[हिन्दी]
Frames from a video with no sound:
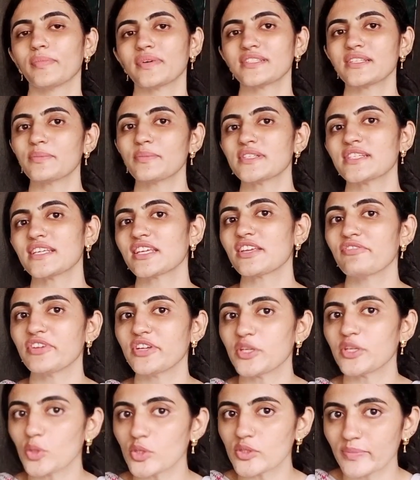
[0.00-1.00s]
मज़े मज़े की
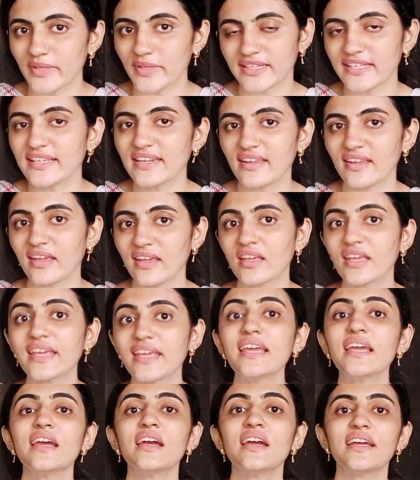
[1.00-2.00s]
वीडियोस मिलती रहेंगी
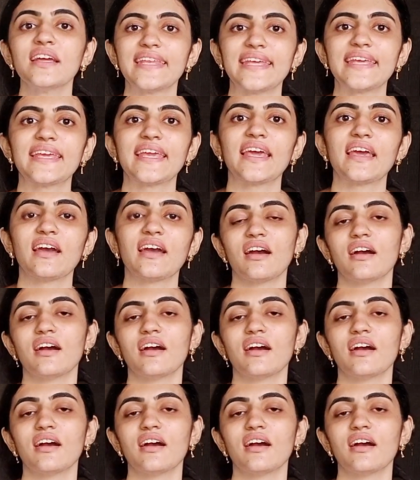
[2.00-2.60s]
ठीक है